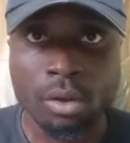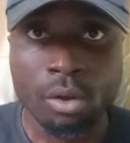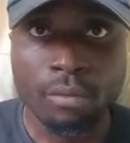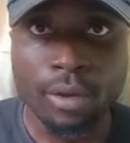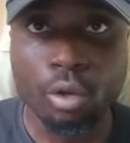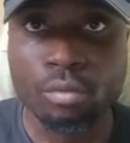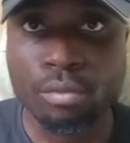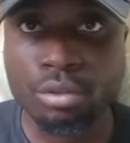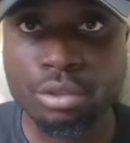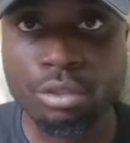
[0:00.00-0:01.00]
On va
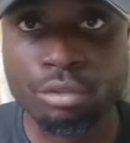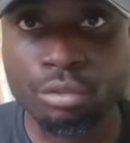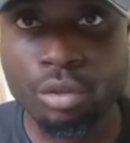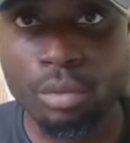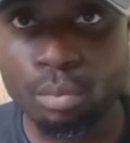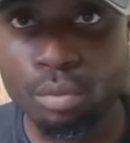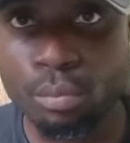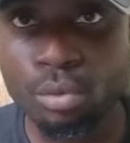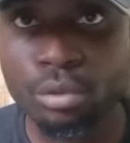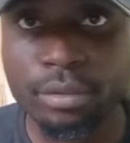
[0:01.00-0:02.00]
rebondir sur le
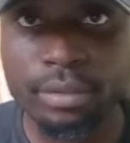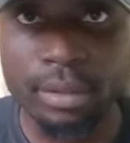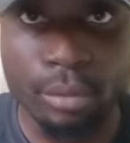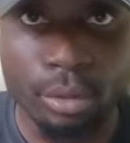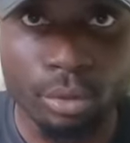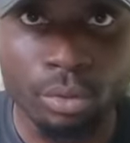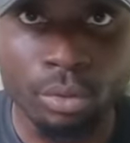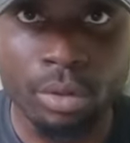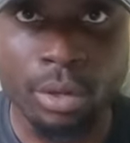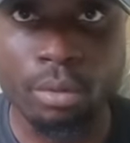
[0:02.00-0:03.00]
propos de Samuel
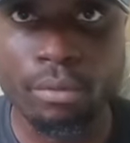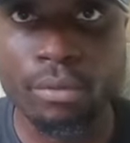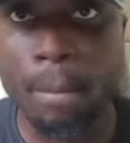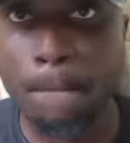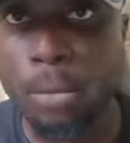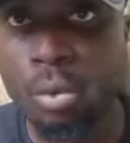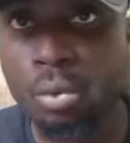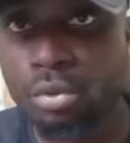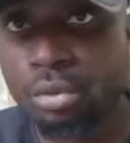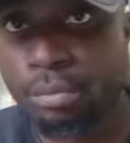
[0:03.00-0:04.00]
Eto'o qui ont fait
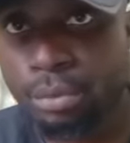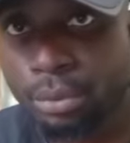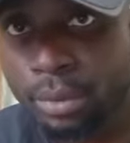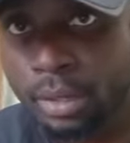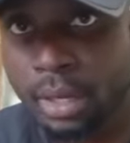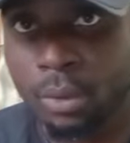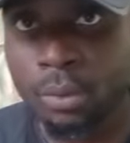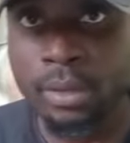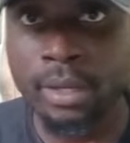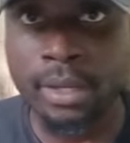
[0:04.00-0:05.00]
beaucoup de bruit là
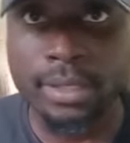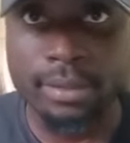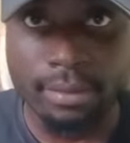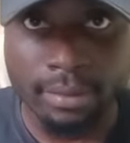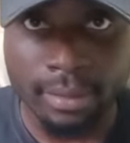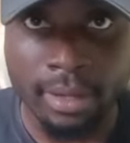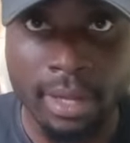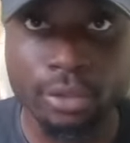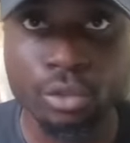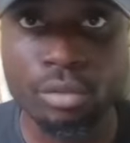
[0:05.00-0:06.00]
où il disait
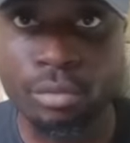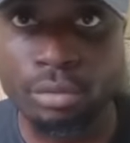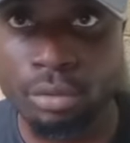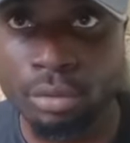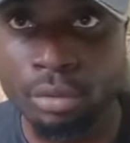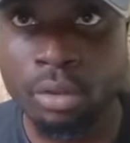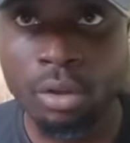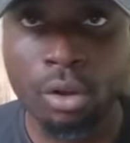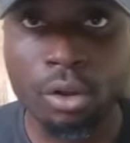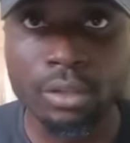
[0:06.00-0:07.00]
en 2002
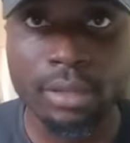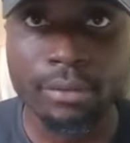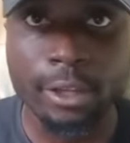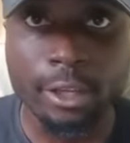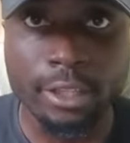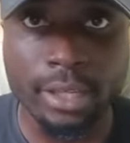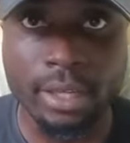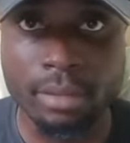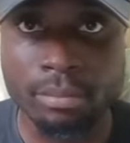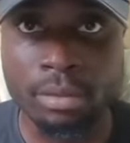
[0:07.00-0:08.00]
on avait une
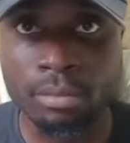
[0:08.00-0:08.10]
équipe